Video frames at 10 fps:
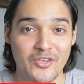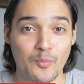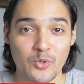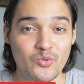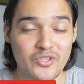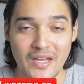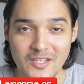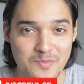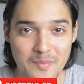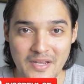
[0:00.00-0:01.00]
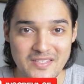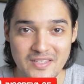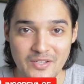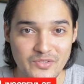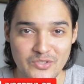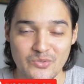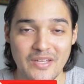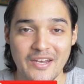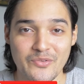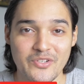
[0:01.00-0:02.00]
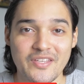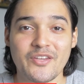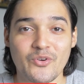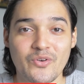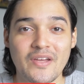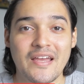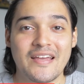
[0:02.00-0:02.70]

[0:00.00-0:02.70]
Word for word: e oportunidades para brasileiros estudarem no exterior.